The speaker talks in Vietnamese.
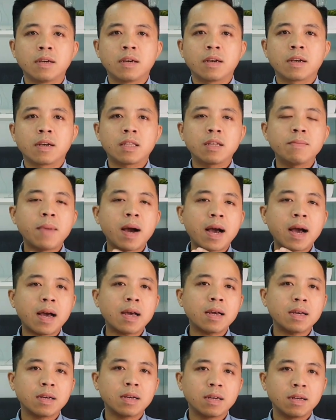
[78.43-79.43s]
Cái thứ ba
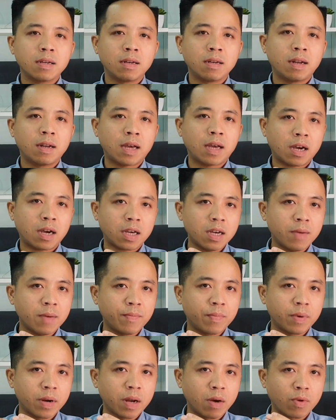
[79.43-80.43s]
là cái hợp
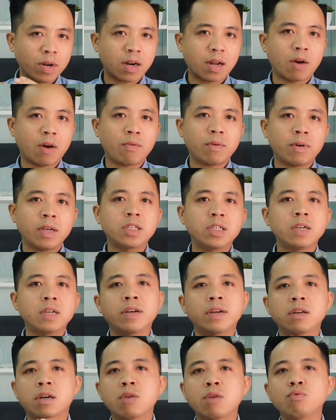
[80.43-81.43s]
đồng đặt cọc anh chị phải
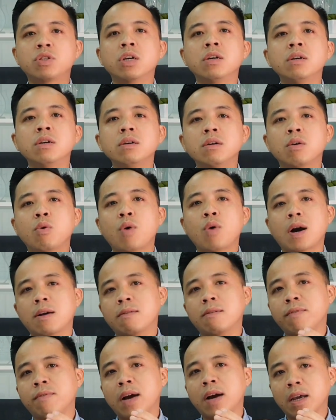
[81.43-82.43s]
được công chứng hoặc
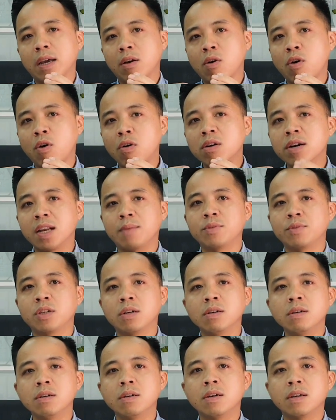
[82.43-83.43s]
phải có người làm
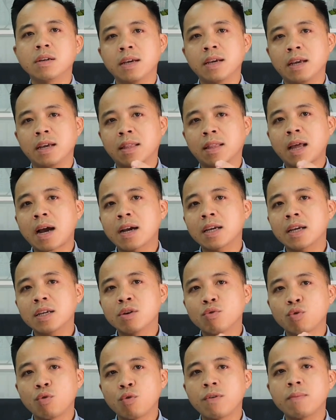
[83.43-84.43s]
chứng để tăng yếu
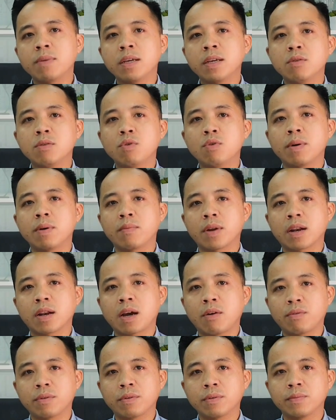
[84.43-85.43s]
tố pháp lý của hợp đồng đặt
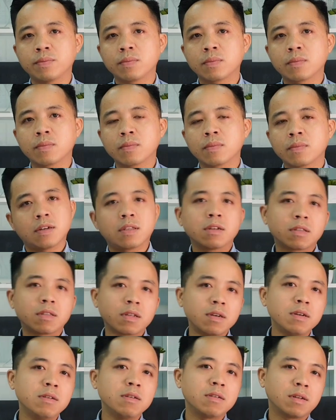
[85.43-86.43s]
cọc. Thứ
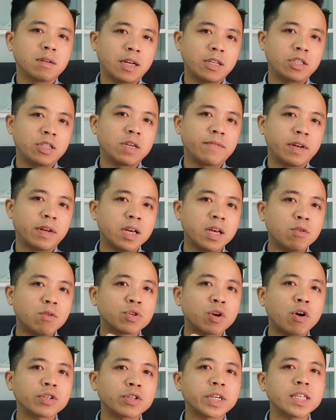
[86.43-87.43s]
tư là anh chị phải nêu
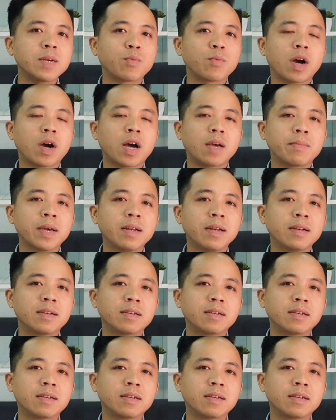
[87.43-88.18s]
rõ trách nhiệm của hai bên.